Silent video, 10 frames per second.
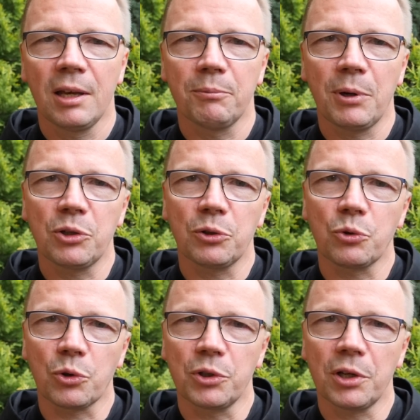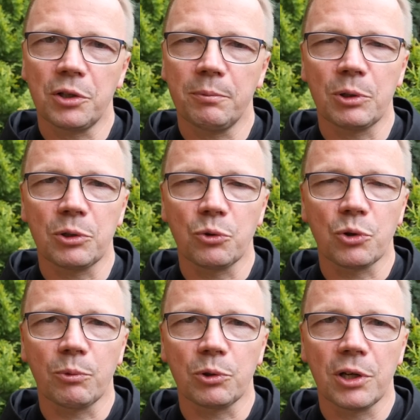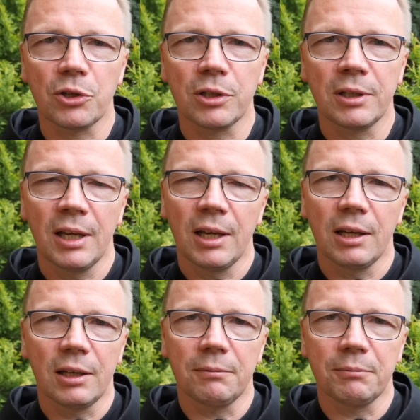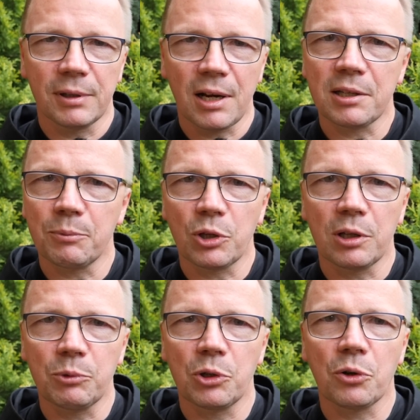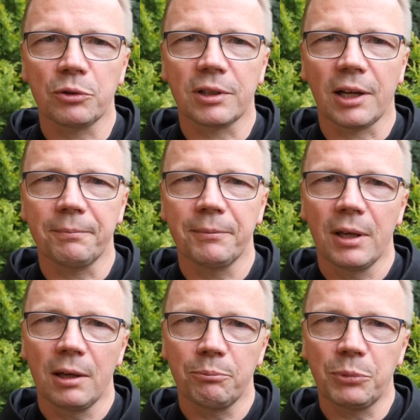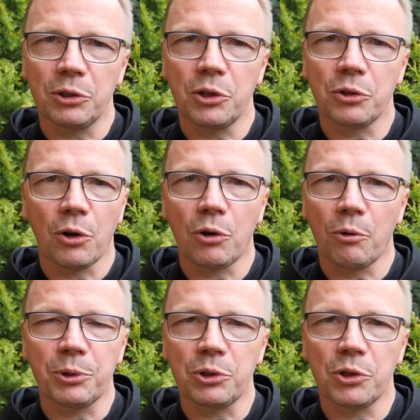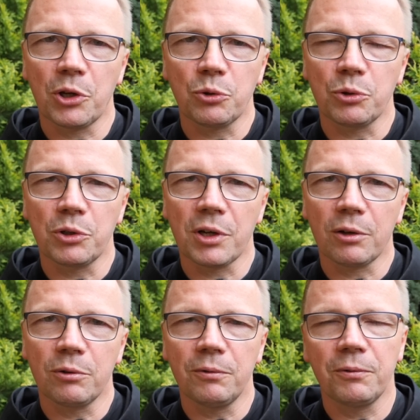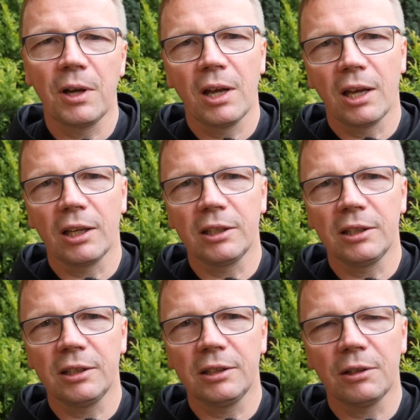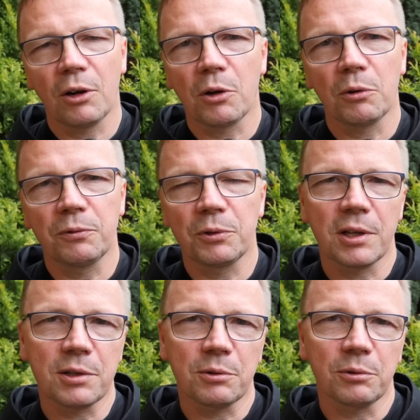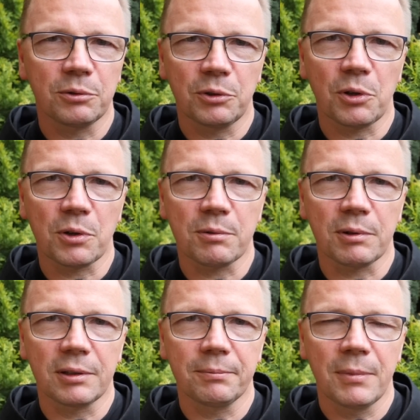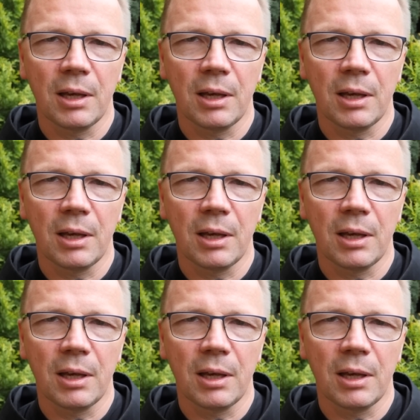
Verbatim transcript: Będzie dużo dzieci, będzie dużo młodzieży, e, razem siedemdziesiątka 50, około 50 dzieciaków i około 20 dorosłych.